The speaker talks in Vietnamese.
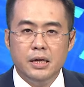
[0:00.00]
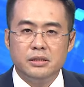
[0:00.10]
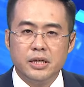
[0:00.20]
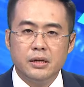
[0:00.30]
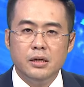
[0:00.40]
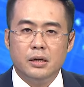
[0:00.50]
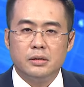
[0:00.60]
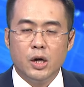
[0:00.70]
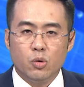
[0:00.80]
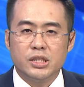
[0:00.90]
chất lượng
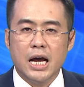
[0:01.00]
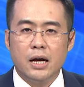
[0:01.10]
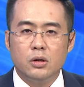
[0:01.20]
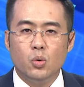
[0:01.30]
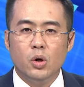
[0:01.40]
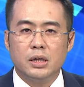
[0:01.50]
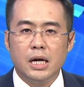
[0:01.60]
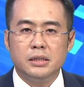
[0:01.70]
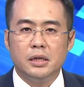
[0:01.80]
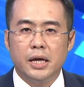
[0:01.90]
đầu ra của các
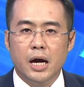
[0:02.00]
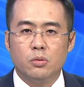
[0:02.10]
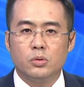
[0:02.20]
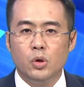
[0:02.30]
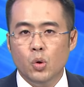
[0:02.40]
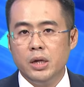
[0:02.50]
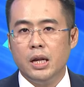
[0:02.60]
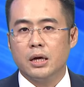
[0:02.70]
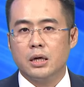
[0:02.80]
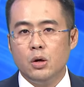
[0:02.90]
trường đại học luôn là
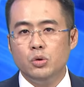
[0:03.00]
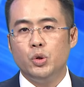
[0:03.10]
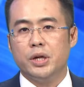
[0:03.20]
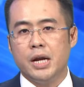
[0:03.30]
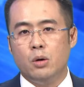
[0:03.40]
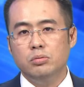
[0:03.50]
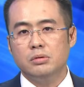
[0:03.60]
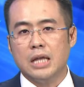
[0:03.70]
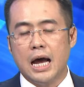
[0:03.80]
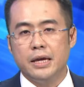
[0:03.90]
câu chuyện nóng
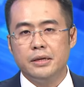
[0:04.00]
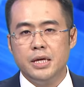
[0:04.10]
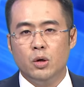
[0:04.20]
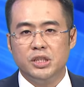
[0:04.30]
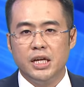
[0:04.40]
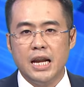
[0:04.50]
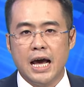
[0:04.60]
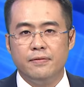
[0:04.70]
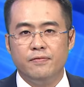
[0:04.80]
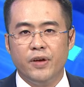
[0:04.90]
tại nhiều diễn
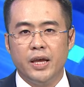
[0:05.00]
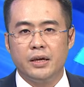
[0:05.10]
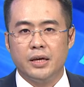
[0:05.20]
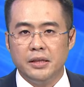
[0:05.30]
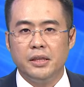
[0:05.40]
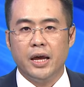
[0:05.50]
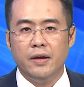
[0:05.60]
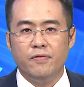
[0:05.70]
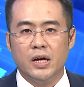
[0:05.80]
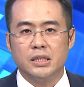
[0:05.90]
đàn về kinh tế
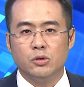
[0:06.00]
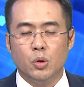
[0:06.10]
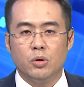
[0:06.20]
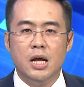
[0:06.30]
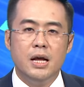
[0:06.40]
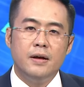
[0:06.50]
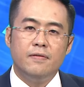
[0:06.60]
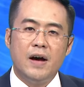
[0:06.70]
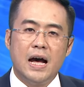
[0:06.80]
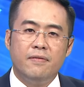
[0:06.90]
và giáo dục.
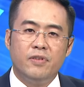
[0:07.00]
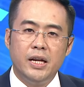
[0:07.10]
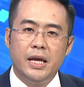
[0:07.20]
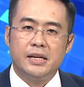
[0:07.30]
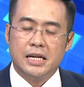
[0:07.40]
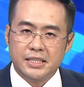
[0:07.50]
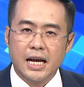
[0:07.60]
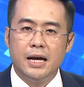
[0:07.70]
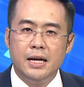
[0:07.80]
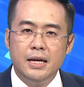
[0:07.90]
Và vấn đề đặt
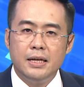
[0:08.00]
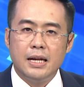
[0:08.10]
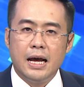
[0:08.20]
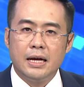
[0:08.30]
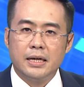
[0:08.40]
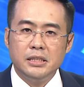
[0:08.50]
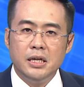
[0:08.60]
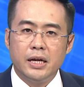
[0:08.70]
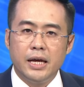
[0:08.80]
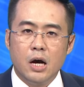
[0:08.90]
ra là các trường
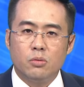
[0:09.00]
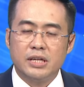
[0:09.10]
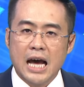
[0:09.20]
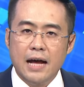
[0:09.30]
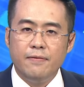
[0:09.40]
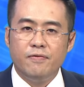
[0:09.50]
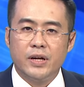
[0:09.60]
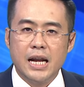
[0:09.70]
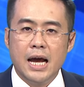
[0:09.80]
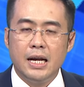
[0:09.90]
đại học đã và
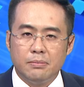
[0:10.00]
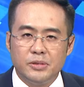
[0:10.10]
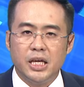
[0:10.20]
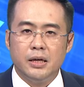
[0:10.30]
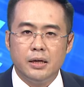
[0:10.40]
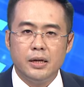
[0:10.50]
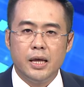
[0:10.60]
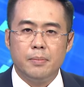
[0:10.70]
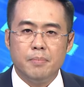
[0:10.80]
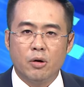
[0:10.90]
đang gì
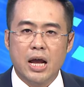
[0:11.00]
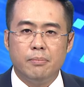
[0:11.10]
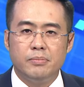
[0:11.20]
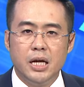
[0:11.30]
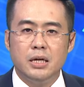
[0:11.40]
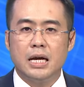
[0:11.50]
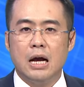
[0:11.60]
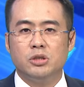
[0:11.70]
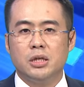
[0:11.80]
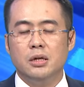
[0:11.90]
để bảo đảm nâng cao
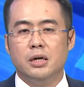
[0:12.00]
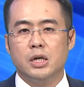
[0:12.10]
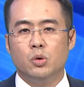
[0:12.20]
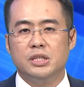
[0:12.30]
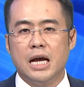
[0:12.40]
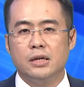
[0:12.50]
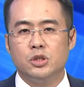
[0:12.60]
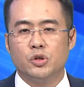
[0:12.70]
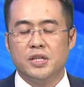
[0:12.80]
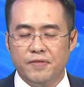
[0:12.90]
chất lượng đầu ra
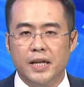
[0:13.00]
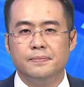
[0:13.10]
cho sinh viên.